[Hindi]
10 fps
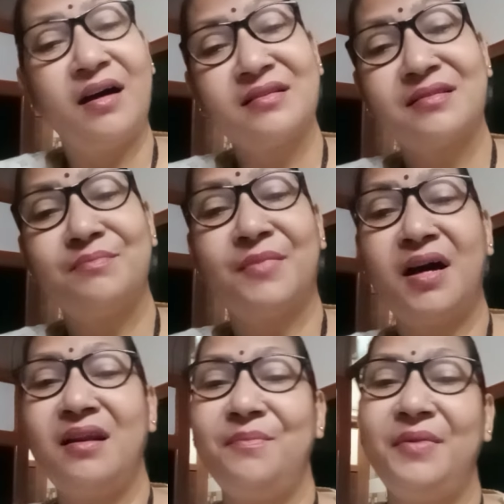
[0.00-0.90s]

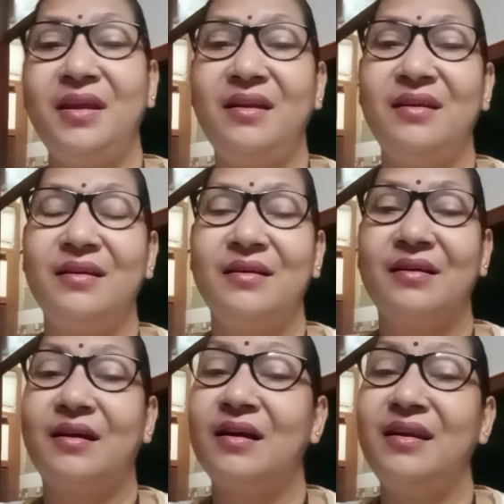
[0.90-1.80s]
आसमान में
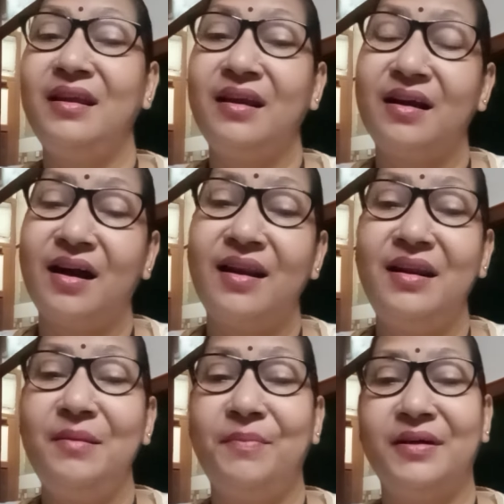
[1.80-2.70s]
घने
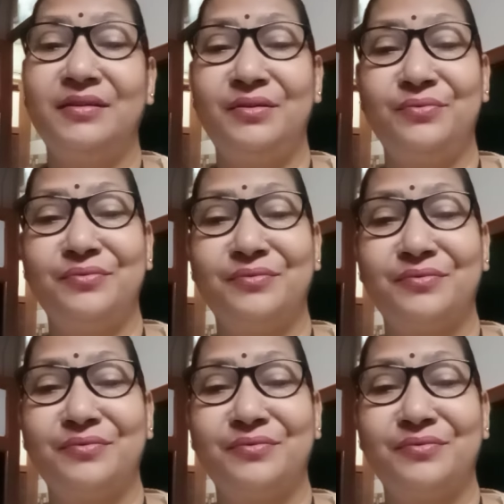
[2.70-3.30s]
काले बादलों